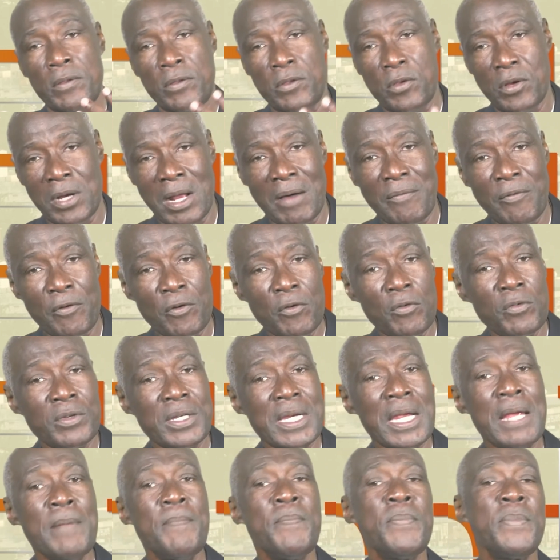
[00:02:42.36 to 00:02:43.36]
de la
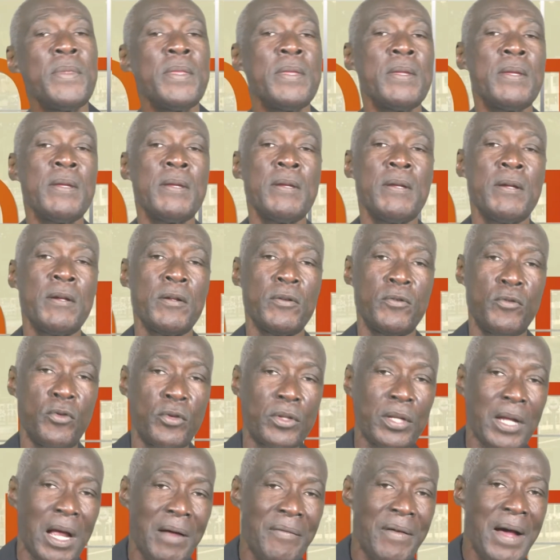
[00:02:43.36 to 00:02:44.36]
volonté,
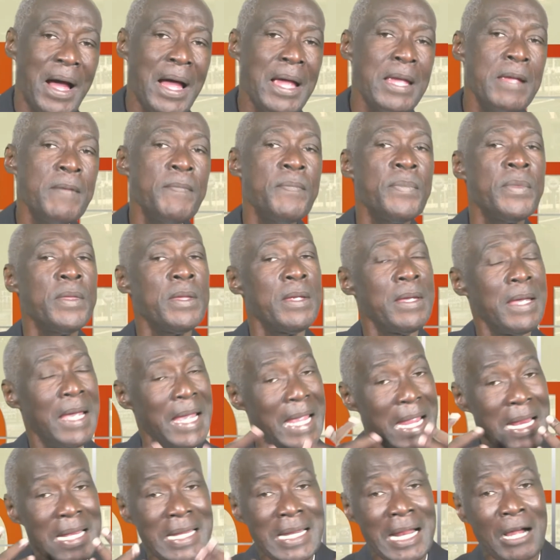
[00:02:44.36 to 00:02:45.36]
du travail
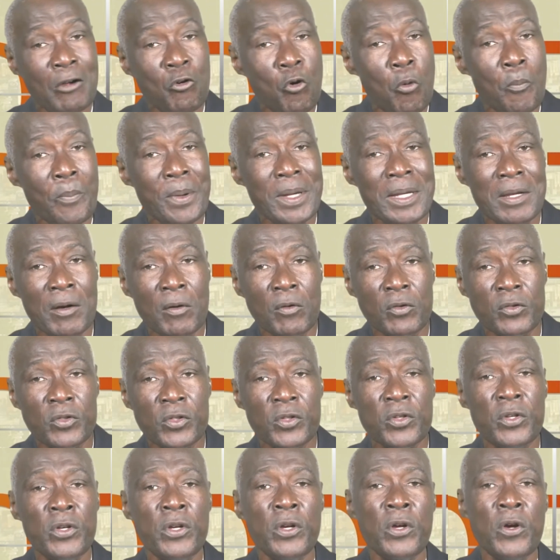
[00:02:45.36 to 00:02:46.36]
et de la
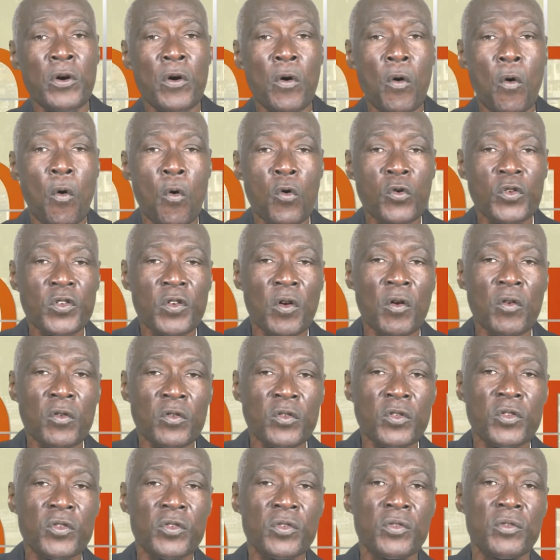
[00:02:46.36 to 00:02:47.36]
compétence au
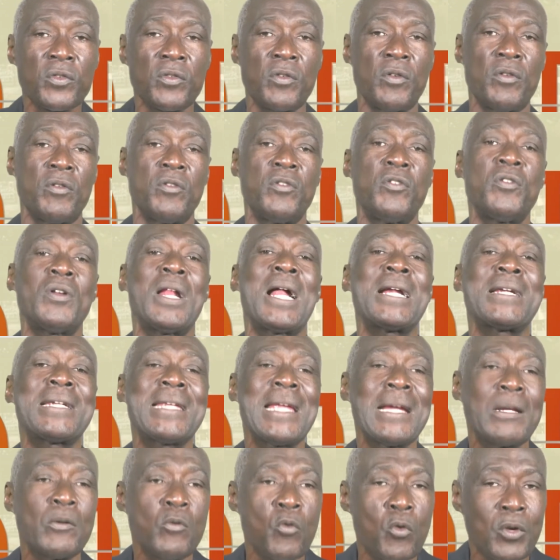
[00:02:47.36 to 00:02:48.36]
sens de la
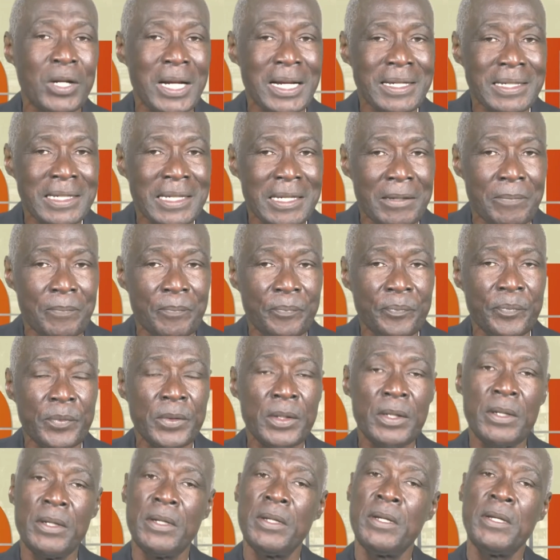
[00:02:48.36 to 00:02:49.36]
technocratie.
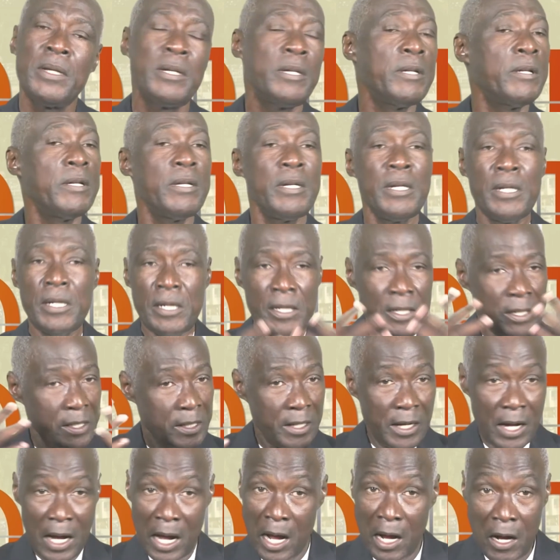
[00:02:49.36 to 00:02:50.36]

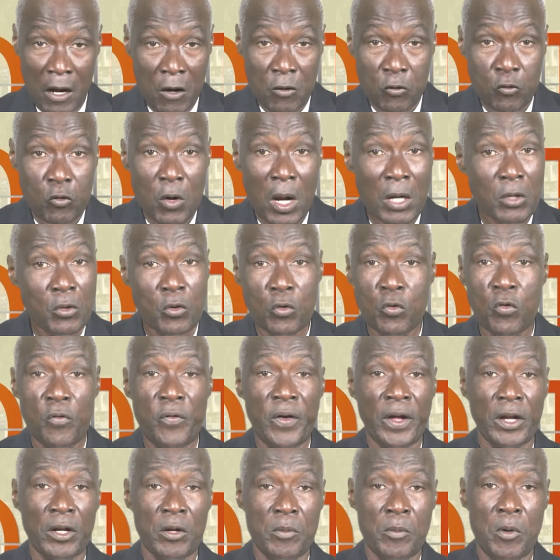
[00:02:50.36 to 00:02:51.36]
À en croire le
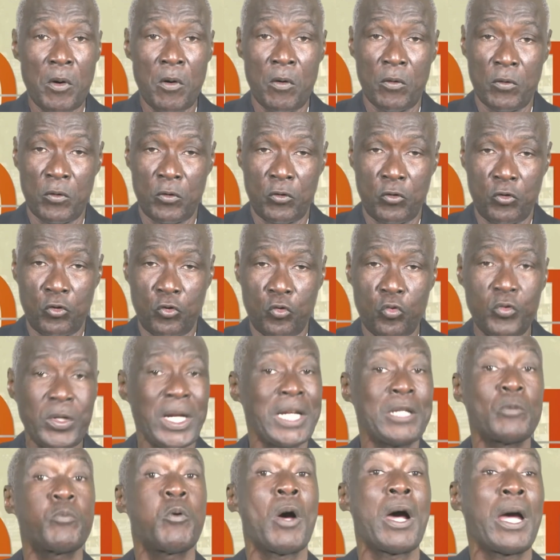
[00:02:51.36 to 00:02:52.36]
gouvernement, tout
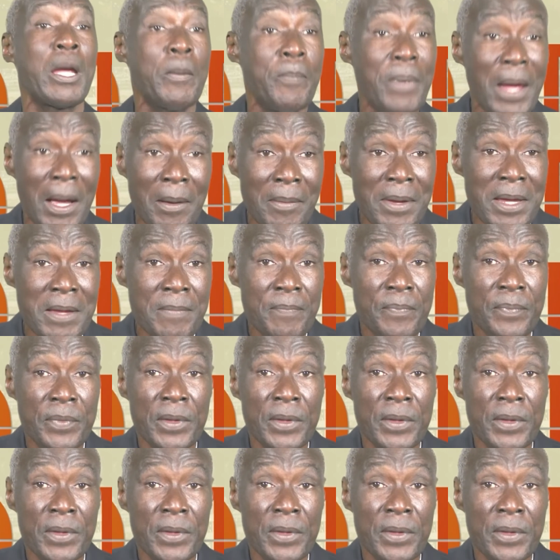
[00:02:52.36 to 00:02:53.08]
espoir est permis,